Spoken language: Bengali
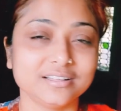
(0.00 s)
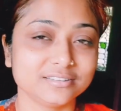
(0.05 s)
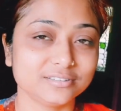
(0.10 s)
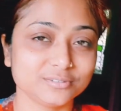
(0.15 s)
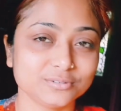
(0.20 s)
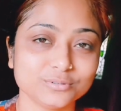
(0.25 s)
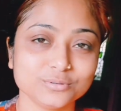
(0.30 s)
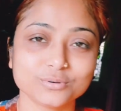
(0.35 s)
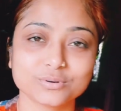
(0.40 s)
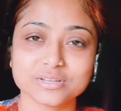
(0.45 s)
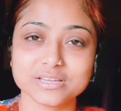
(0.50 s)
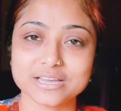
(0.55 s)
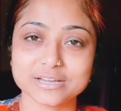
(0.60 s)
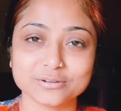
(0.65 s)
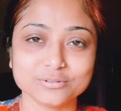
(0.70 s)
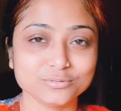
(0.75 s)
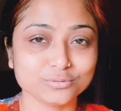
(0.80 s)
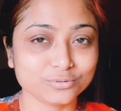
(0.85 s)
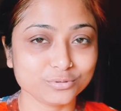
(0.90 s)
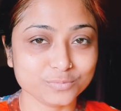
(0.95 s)
তো ওকে
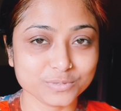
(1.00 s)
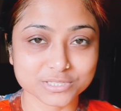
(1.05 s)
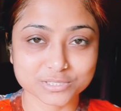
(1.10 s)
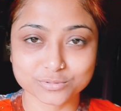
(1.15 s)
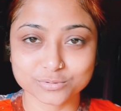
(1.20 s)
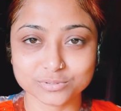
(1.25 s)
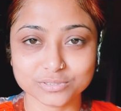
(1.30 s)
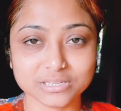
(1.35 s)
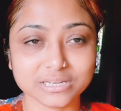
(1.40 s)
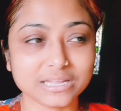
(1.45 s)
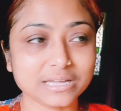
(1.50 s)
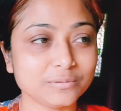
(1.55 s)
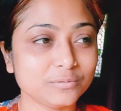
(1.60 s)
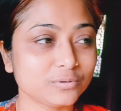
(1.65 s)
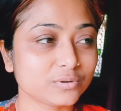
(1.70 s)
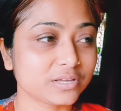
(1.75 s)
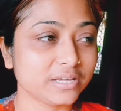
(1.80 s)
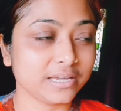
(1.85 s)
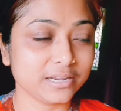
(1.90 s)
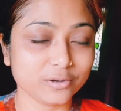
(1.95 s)
এখন দুটো বিস্কুট দিলাম ও
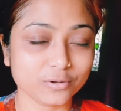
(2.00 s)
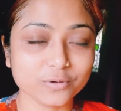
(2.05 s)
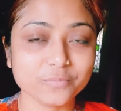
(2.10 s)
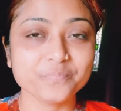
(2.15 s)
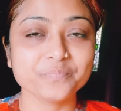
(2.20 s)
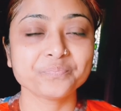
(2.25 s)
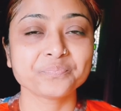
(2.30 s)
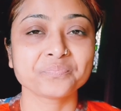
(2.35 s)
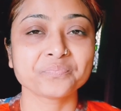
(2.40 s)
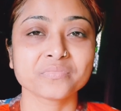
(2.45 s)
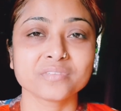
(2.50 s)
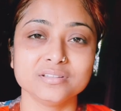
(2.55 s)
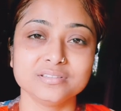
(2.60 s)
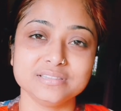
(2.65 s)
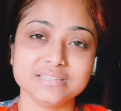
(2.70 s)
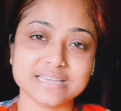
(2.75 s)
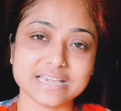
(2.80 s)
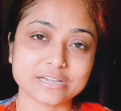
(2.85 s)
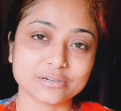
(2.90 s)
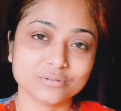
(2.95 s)
খেলো
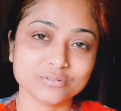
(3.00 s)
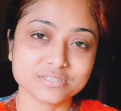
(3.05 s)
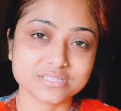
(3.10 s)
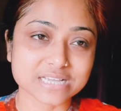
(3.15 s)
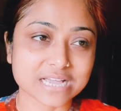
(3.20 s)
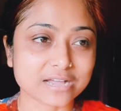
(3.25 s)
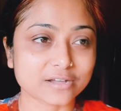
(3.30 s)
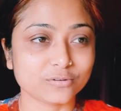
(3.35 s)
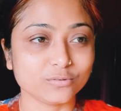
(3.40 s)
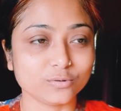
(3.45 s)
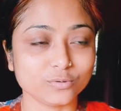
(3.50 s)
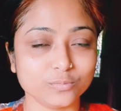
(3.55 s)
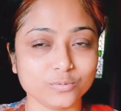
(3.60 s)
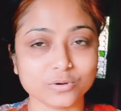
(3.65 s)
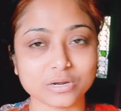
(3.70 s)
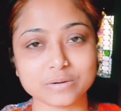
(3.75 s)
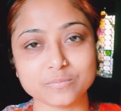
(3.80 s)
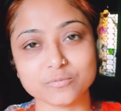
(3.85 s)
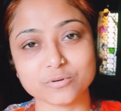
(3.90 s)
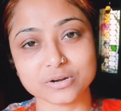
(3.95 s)
দিয়ে এখন চা করবো
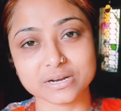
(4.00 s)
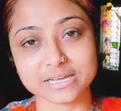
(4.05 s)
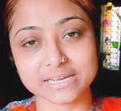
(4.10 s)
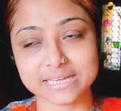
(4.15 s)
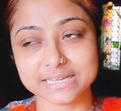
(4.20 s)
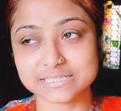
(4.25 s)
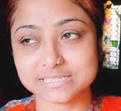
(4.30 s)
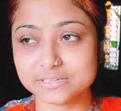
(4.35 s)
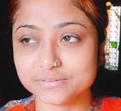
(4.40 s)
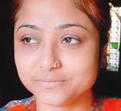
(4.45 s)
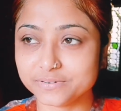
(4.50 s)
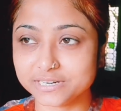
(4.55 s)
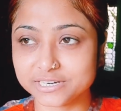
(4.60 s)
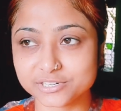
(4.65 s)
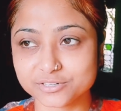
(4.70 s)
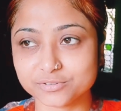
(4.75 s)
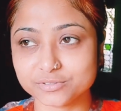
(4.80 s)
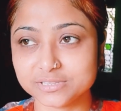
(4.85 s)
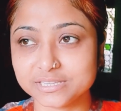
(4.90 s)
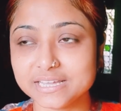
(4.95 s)
আর মরা গেছে ফ্রেশ
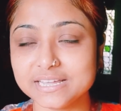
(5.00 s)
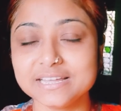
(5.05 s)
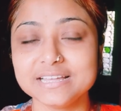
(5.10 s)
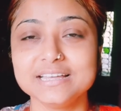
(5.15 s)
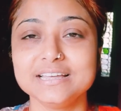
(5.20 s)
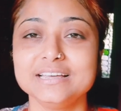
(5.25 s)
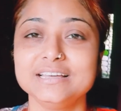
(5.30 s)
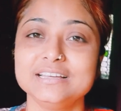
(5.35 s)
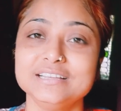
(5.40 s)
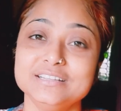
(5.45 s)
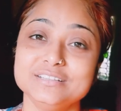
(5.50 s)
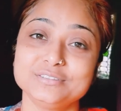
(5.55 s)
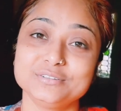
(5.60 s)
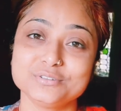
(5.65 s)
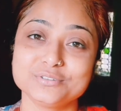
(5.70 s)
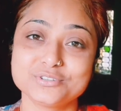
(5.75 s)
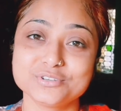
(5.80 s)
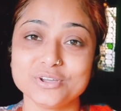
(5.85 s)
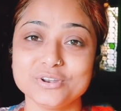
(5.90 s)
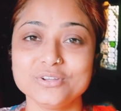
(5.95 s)
হতে তো
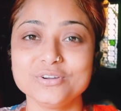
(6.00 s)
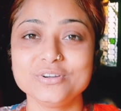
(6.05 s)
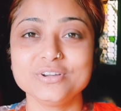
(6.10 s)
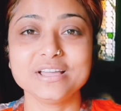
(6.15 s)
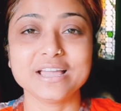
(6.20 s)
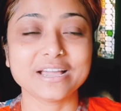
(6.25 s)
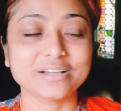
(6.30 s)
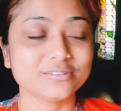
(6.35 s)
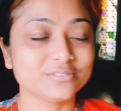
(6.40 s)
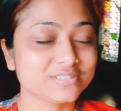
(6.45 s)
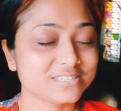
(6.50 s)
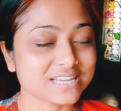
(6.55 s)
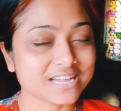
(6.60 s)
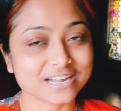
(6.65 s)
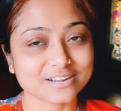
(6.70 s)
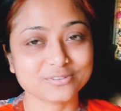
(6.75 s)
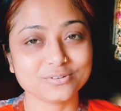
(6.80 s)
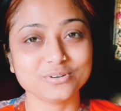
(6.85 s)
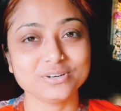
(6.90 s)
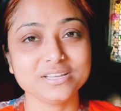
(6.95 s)
চলো এখন চা
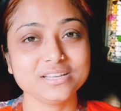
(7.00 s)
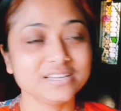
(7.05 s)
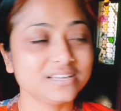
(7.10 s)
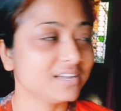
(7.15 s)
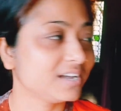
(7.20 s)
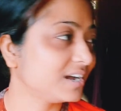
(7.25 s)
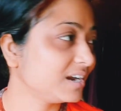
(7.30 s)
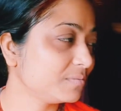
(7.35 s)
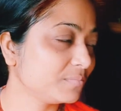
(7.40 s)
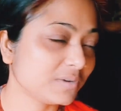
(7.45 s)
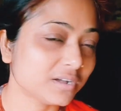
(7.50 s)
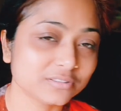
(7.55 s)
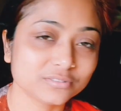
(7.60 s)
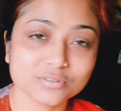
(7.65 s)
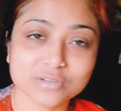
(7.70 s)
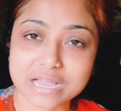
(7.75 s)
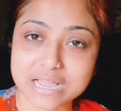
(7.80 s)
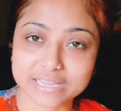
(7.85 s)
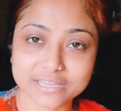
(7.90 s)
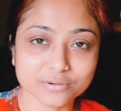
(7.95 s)
করি আর মা তো
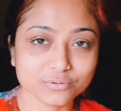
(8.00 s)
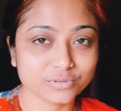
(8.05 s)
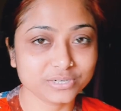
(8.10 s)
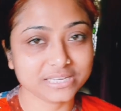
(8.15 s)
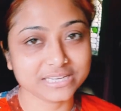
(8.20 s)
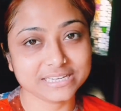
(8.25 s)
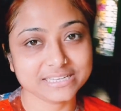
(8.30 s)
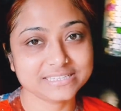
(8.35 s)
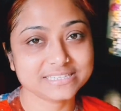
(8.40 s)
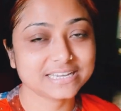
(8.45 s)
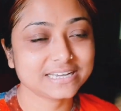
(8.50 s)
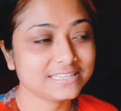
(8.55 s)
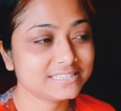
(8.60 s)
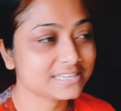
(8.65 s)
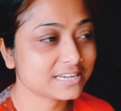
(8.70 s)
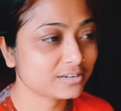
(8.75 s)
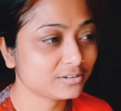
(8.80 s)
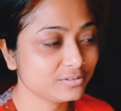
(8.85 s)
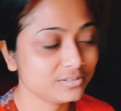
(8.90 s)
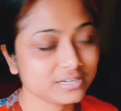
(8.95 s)
আগে উঠেই যায়
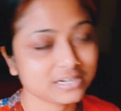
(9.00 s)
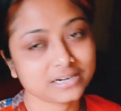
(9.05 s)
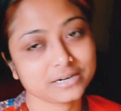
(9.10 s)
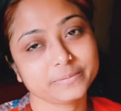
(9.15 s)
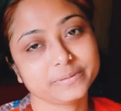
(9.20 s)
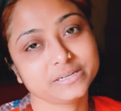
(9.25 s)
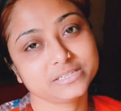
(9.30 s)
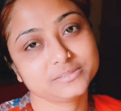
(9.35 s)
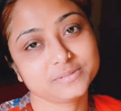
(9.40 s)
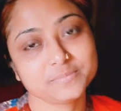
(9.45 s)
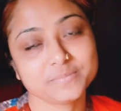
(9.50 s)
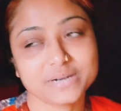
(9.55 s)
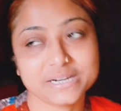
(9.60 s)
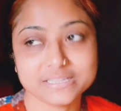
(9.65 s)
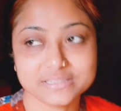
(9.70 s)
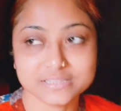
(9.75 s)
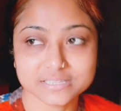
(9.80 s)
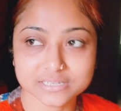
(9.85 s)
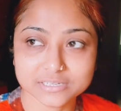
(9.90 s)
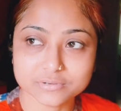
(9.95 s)
জানো আর আমার হাজব্যান্ড
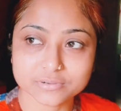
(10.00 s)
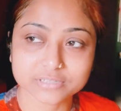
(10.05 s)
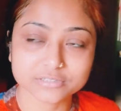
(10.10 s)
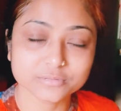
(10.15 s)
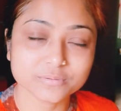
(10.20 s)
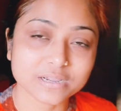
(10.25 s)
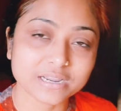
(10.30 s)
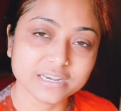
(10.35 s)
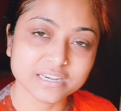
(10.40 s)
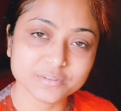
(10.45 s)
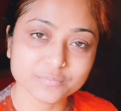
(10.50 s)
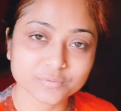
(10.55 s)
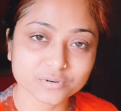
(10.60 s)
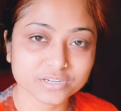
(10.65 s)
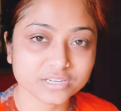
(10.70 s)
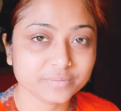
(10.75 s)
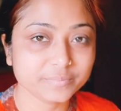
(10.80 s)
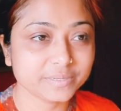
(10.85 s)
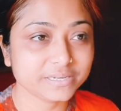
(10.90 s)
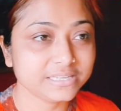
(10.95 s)
বাড়ির জন্যও একদম আর্লি
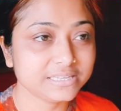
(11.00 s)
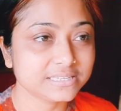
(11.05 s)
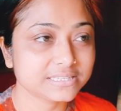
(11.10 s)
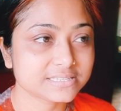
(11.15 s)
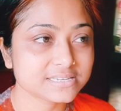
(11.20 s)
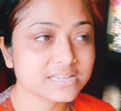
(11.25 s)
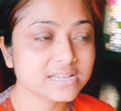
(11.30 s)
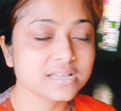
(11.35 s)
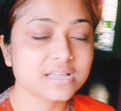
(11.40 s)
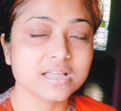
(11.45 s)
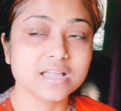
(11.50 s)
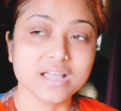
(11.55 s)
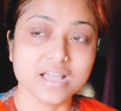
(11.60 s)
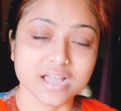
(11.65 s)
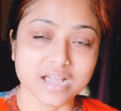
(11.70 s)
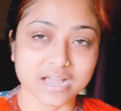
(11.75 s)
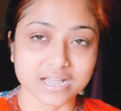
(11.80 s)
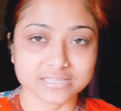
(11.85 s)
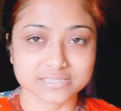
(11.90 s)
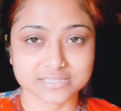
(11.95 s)
মর্নিং বেরিয়েছে
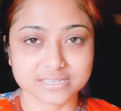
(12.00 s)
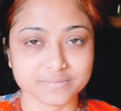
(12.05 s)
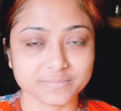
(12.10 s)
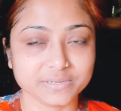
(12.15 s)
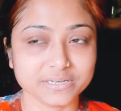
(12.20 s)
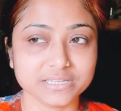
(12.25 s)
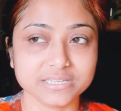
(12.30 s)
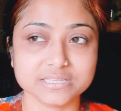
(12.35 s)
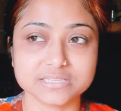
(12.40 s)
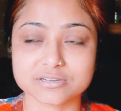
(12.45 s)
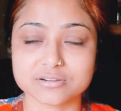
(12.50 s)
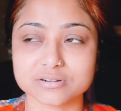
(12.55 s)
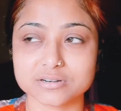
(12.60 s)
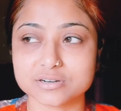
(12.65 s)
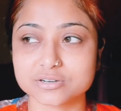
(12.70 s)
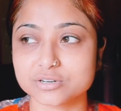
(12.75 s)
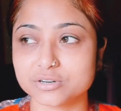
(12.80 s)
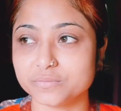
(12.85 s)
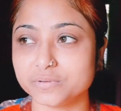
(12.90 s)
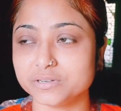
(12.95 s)
আজকে বেরিয়েছে
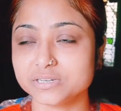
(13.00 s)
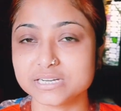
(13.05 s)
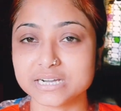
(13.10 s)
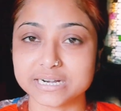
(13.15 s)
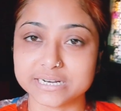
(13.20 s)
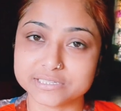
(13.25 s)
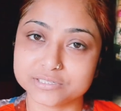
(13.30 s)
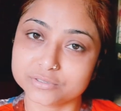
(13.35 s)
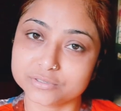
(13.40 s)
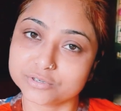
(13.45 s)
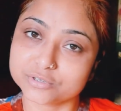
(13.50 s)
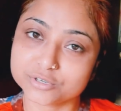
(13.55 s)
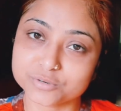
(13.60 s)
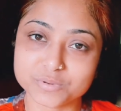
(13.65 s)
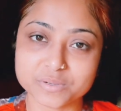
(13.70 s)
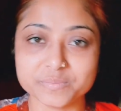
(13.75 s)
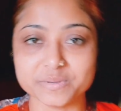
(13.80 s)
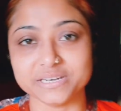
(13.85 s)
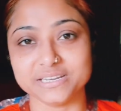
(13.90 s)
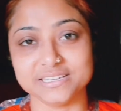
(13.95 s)
কটার সময় সাড়ে ছটার
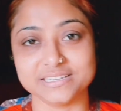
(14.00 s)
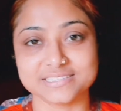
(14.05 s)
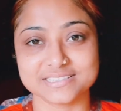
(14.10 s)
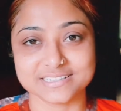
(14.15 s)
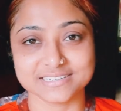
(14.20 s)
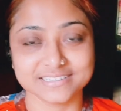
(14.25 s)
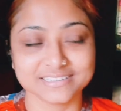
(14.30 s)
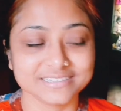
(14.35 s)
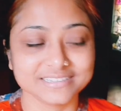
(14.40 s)
সময় বেরিয়েছে